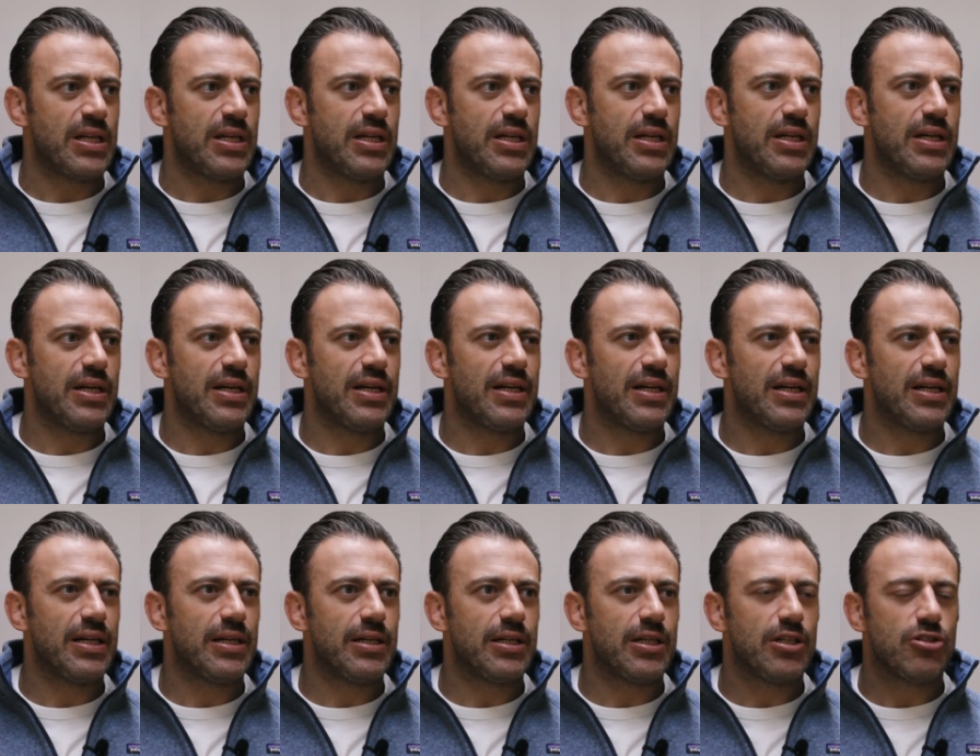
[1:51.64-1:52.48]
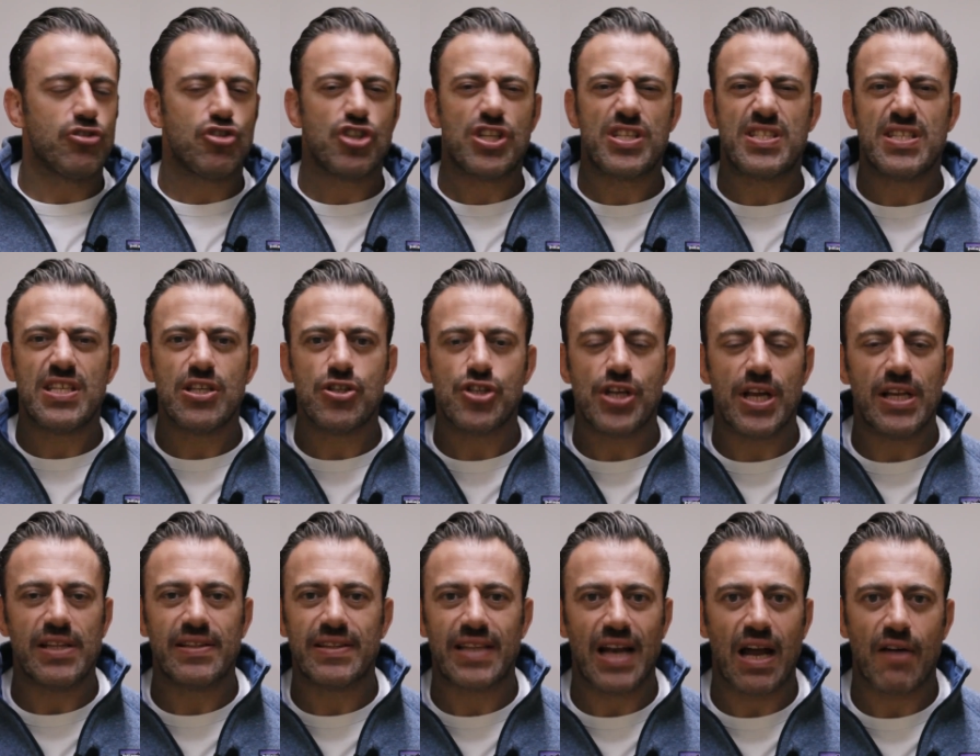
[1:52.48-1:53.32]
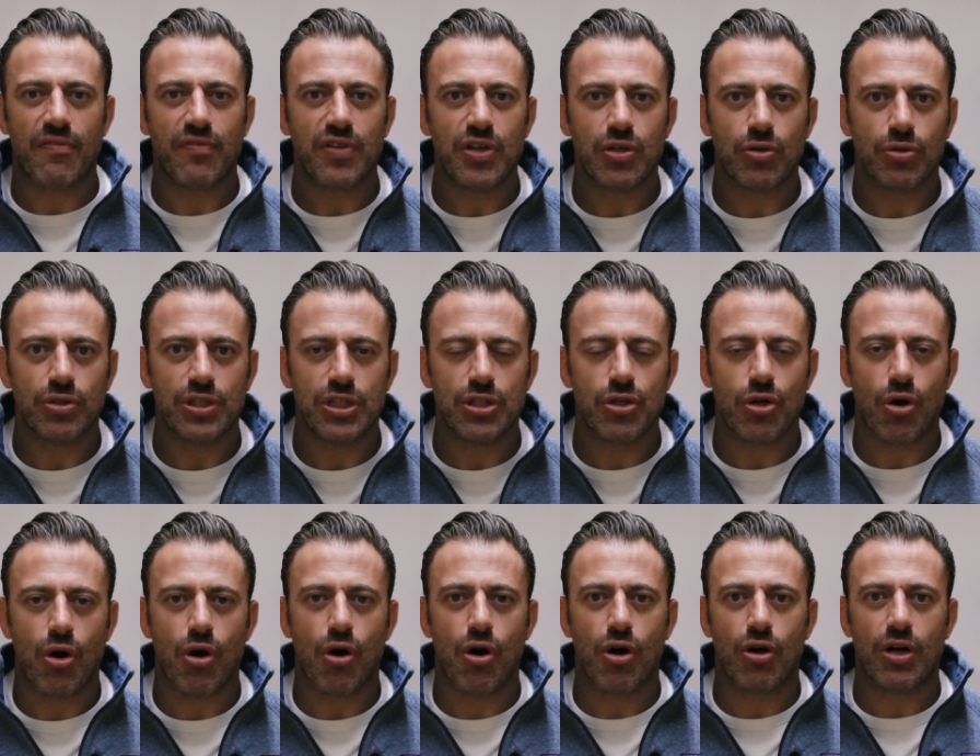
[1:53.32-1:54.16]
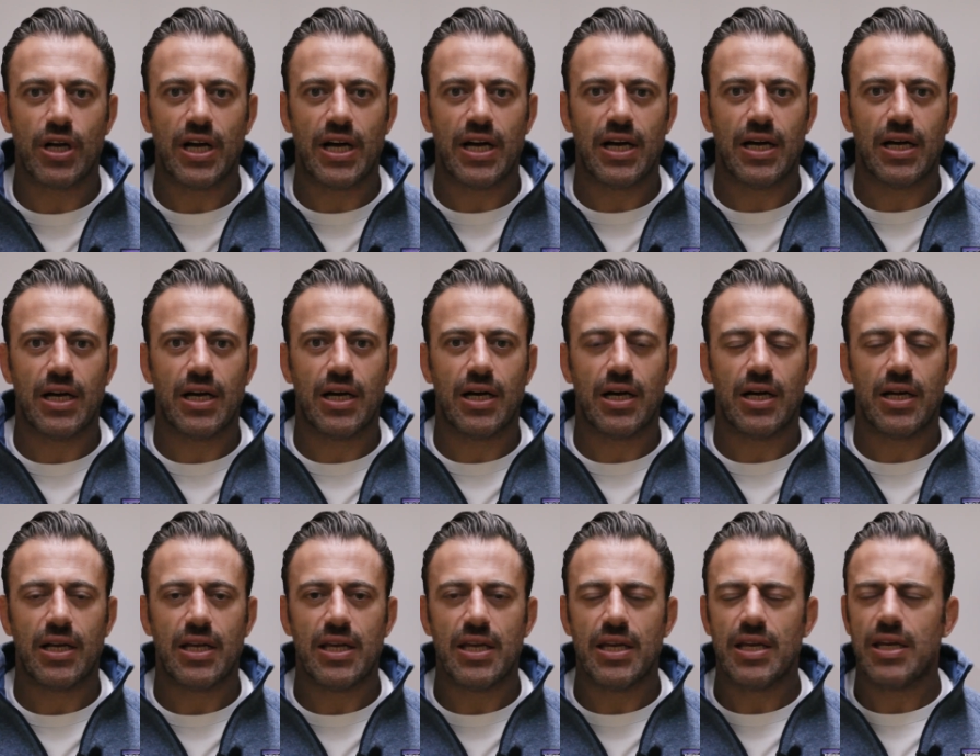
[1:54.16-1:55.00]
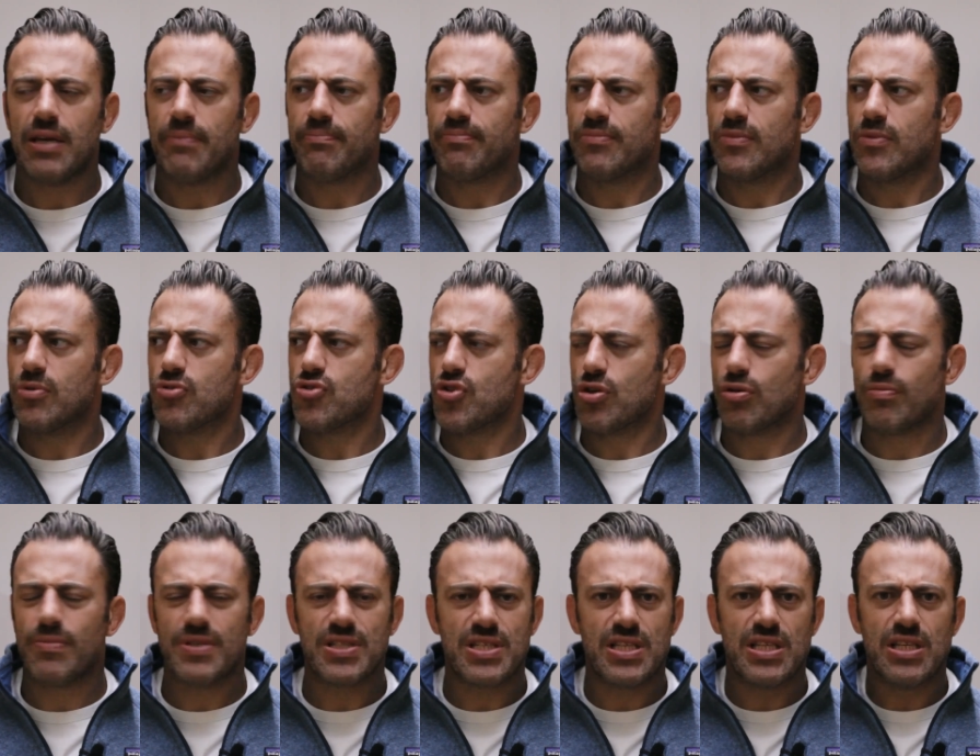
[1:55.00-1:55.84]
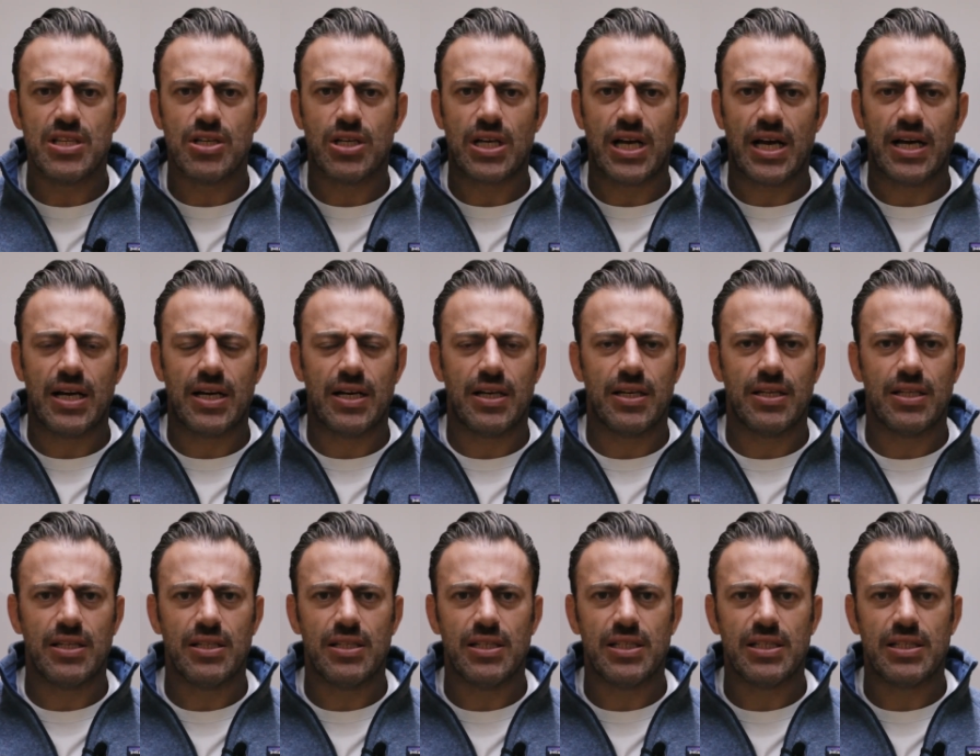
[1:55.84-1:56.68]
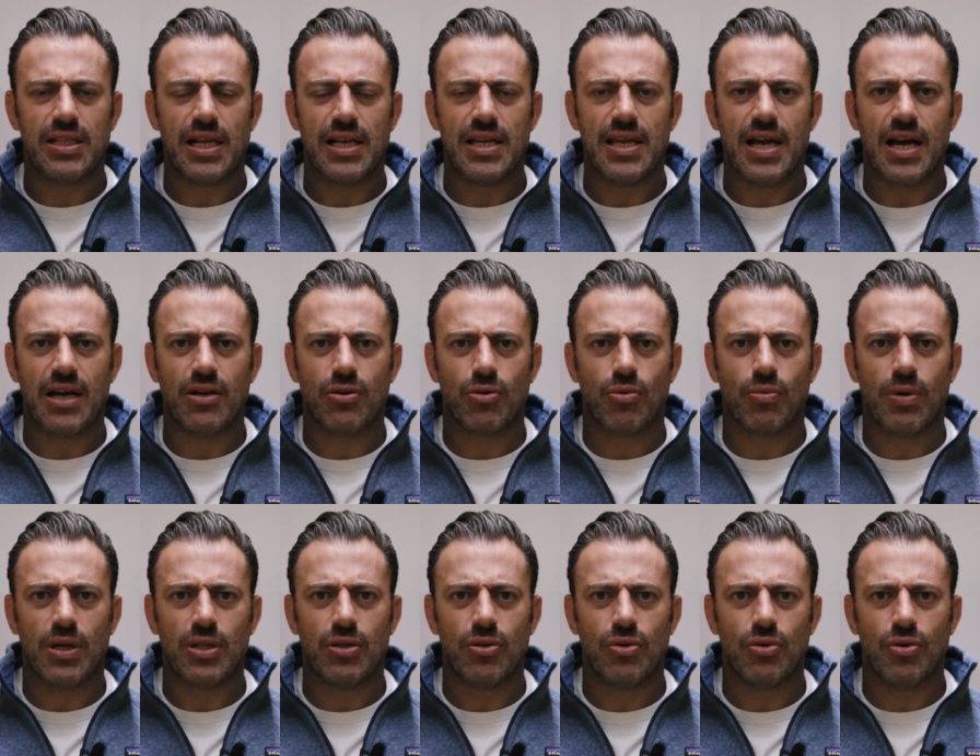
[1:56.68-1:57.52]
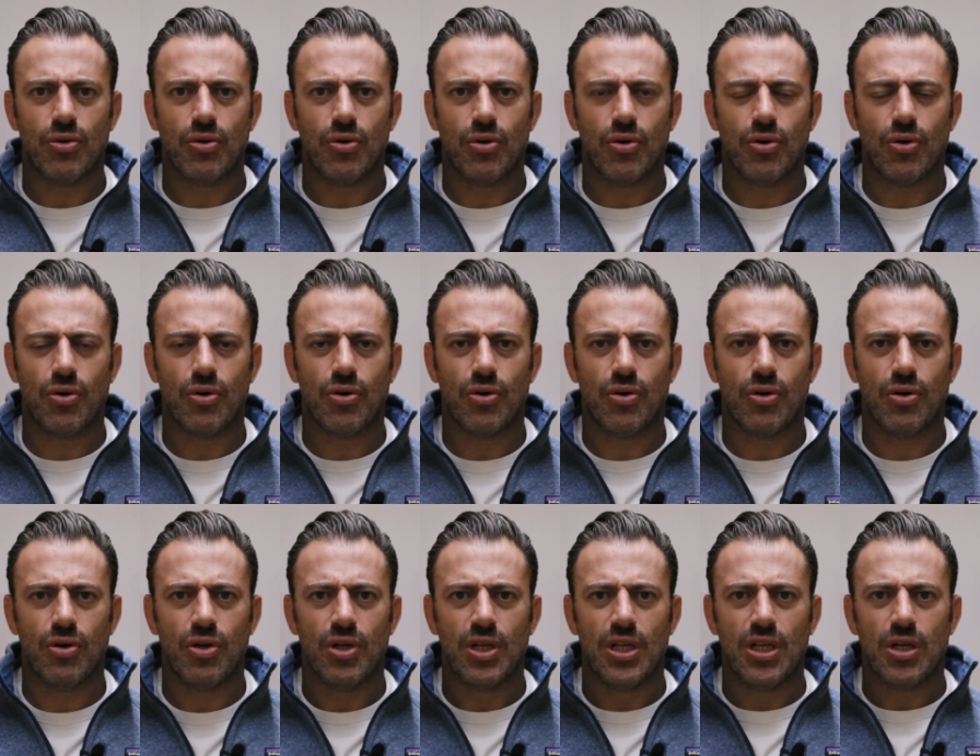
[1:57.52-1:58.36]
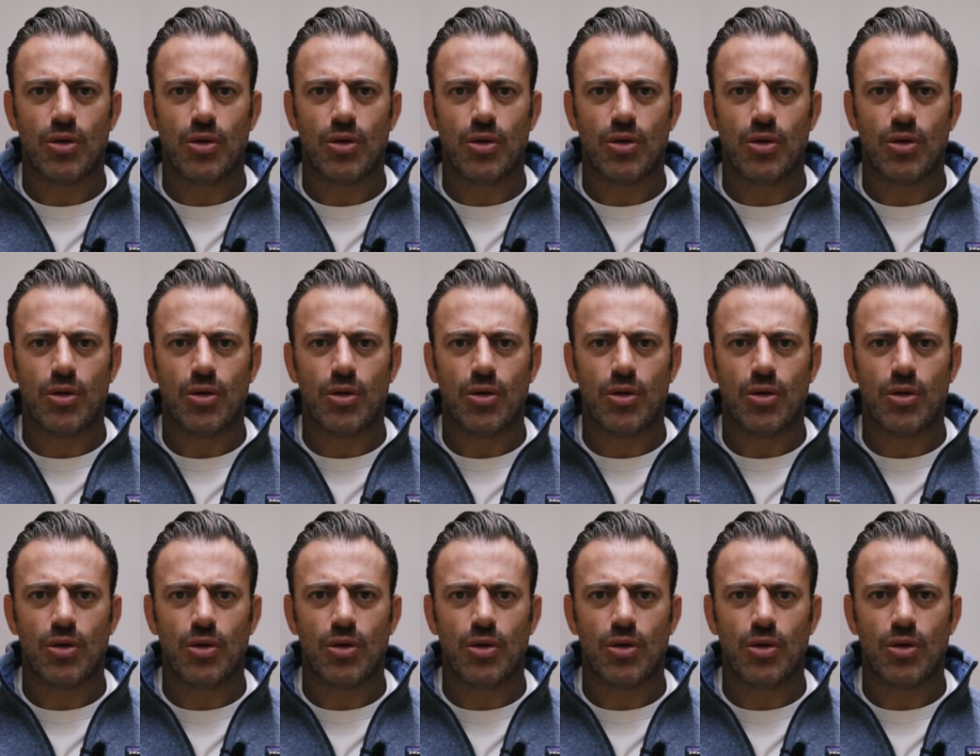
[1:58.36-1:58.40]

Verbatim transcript: eh, gestisce il traffico di droga e non so come si dica in italiano quando,